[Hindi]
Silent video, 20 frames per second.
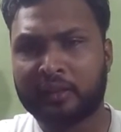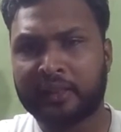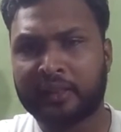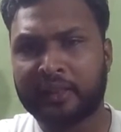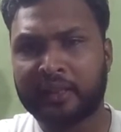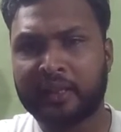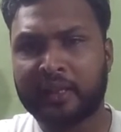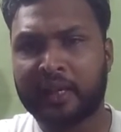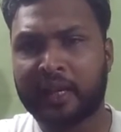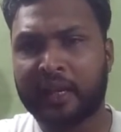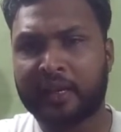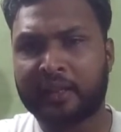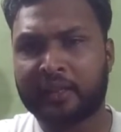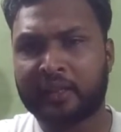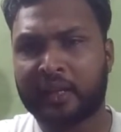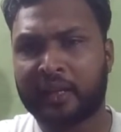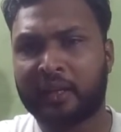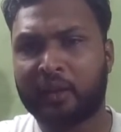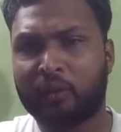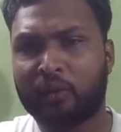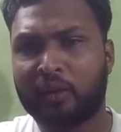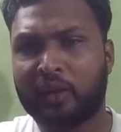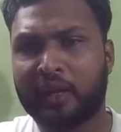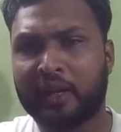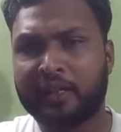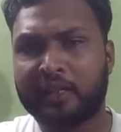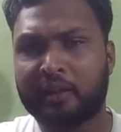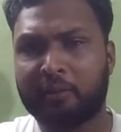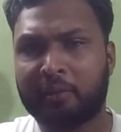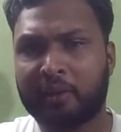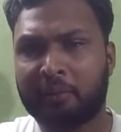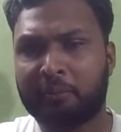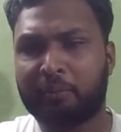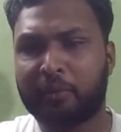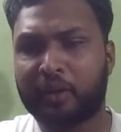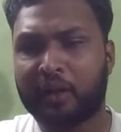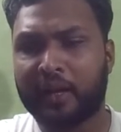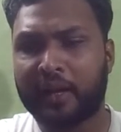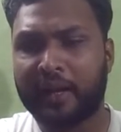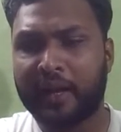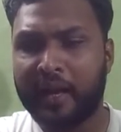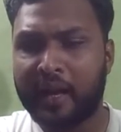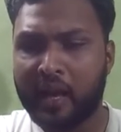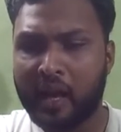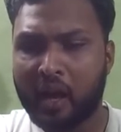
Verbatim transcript: सीधी है शहडोल है जबलपुर है